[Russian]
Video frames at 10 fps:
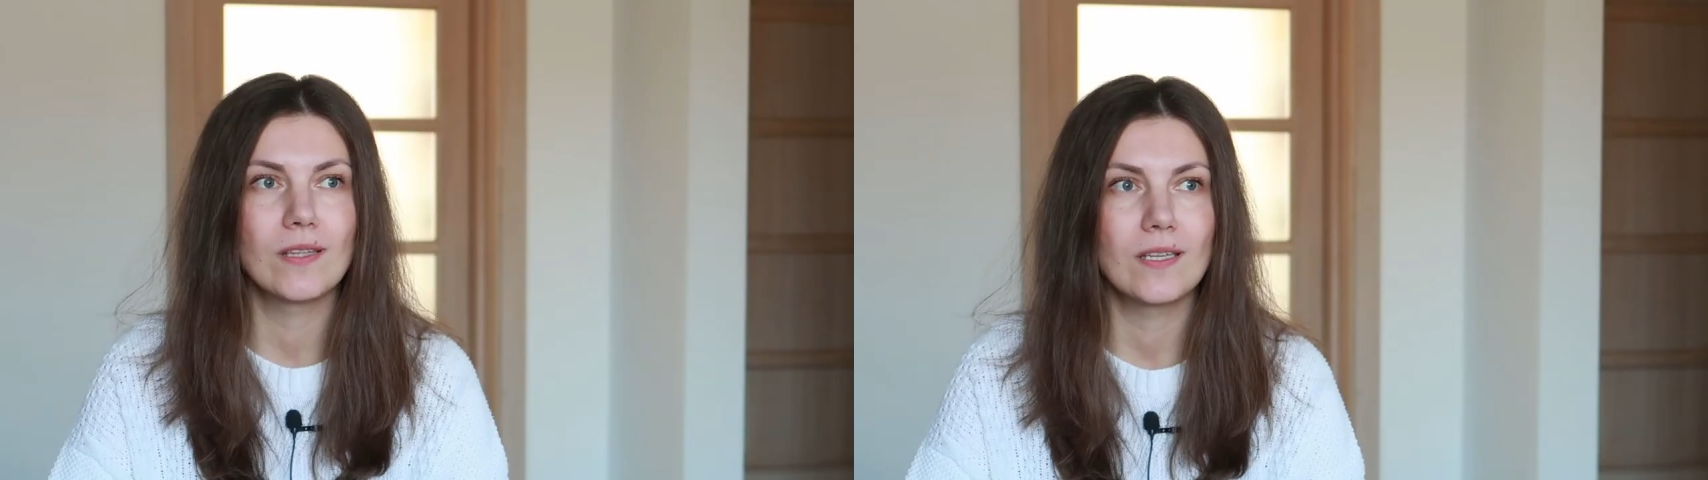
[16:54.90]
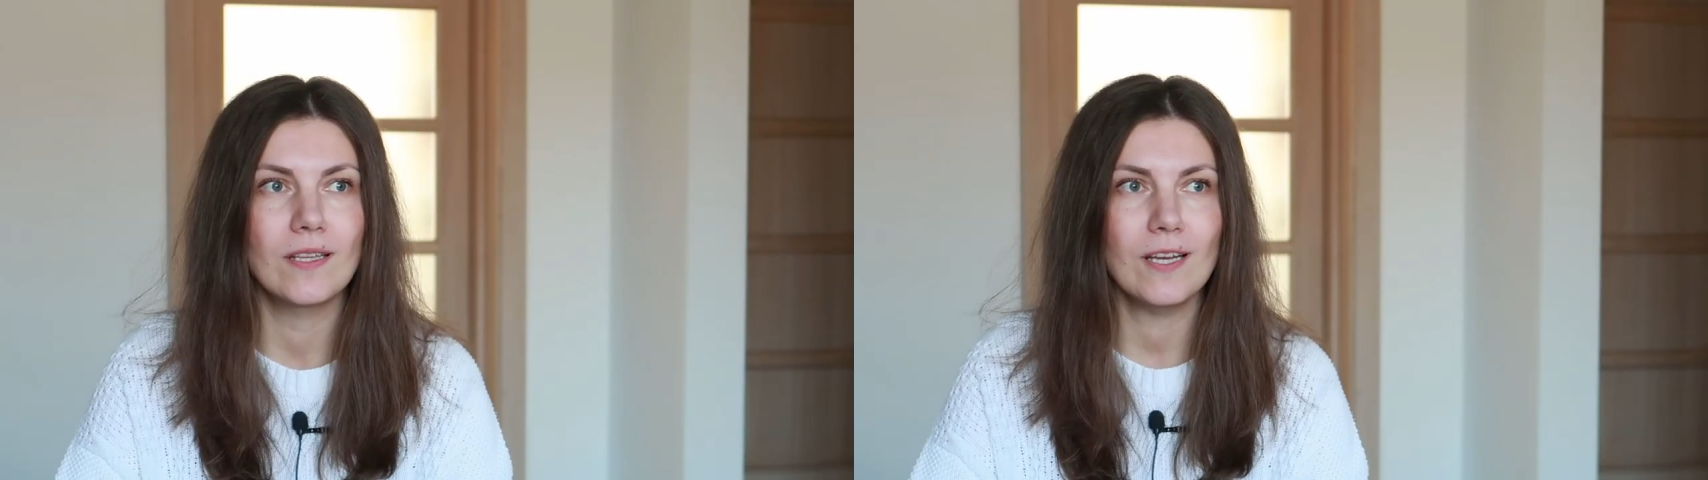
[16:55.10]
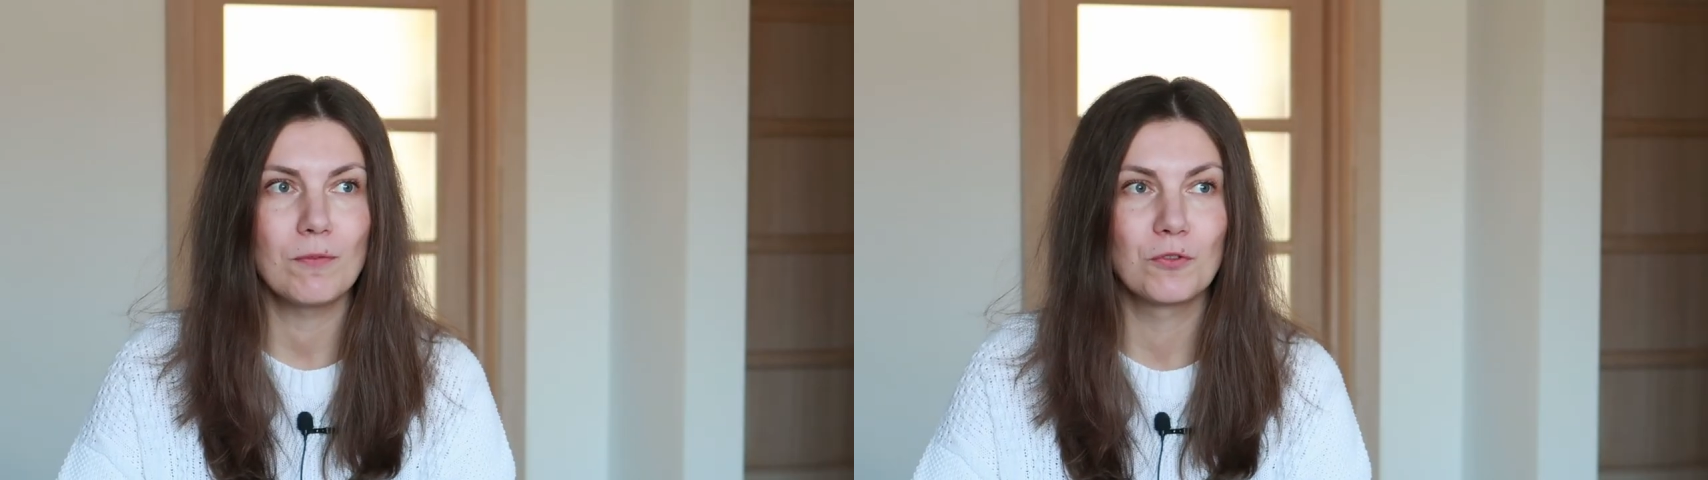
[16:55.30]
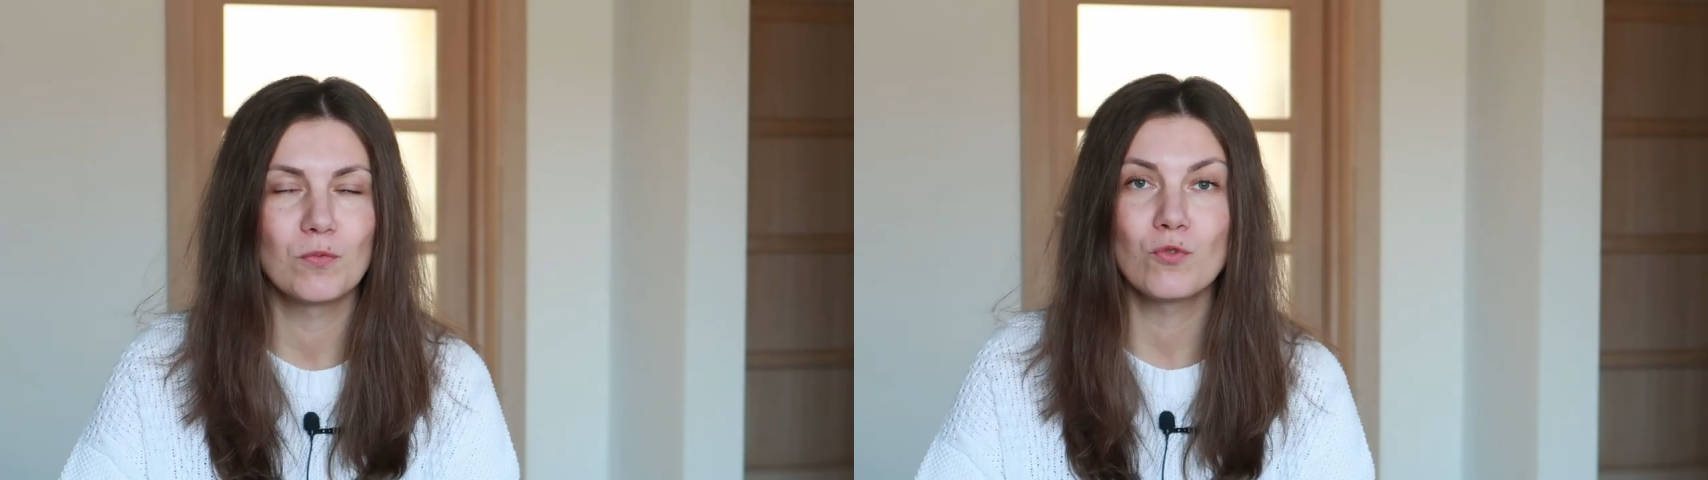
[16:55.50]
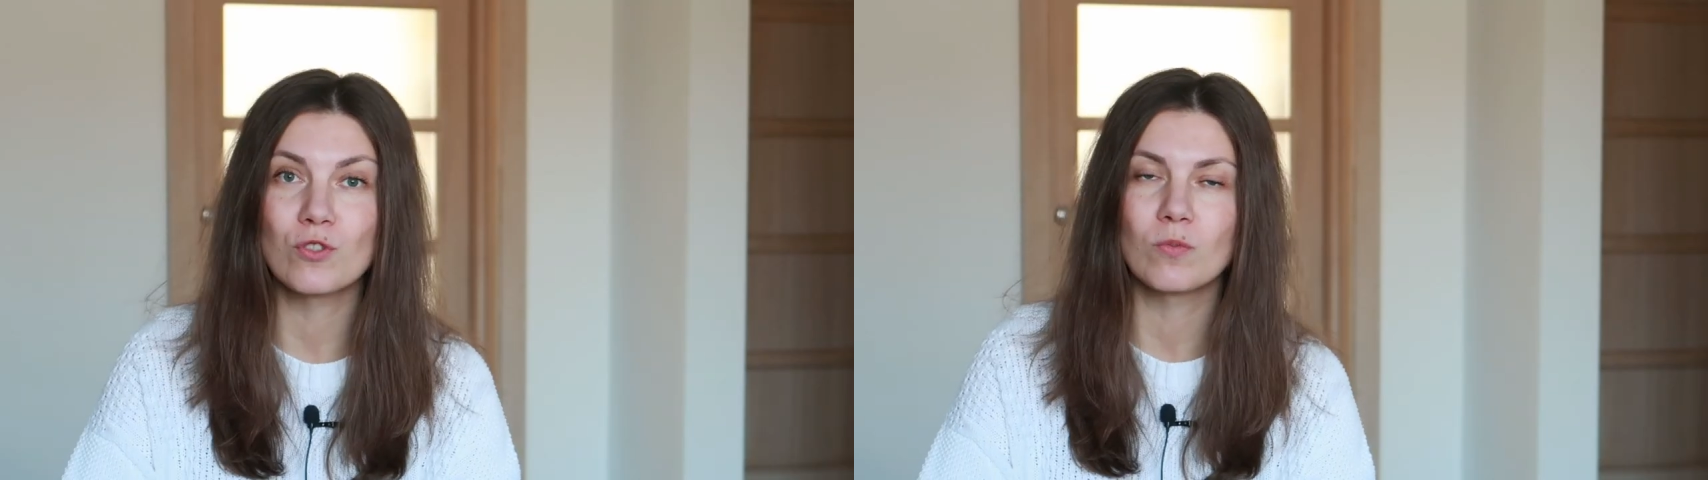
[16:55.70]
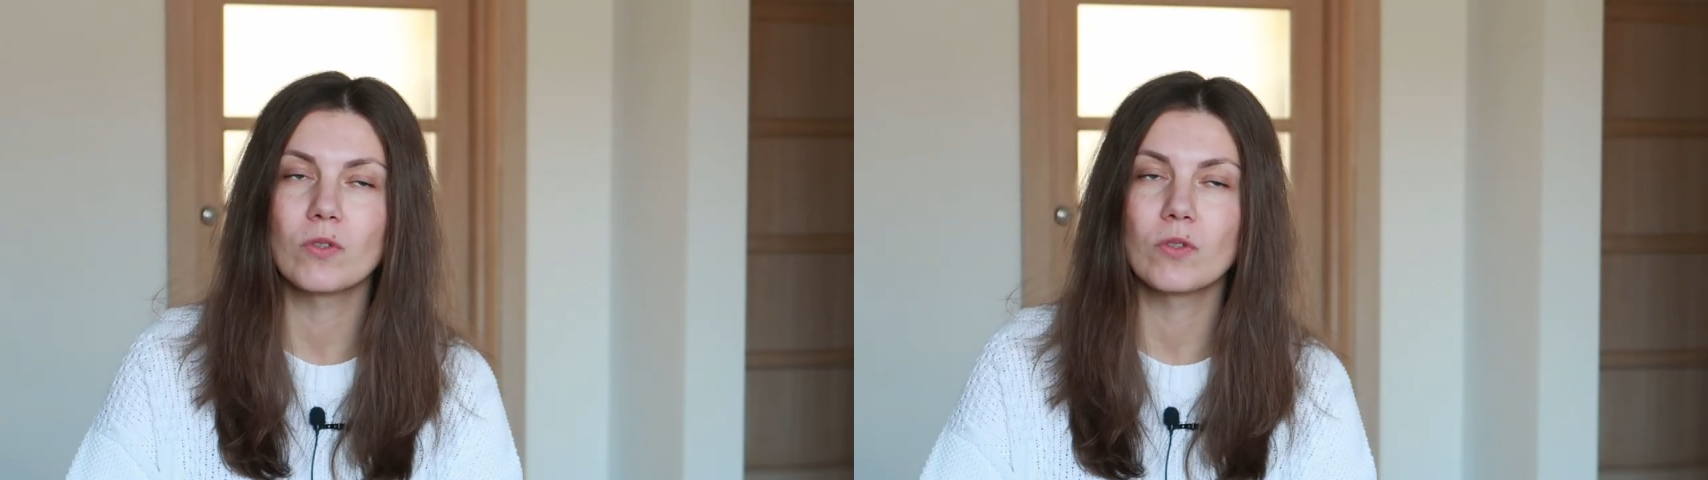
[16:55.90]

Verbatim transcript: дня. а Потом нужно было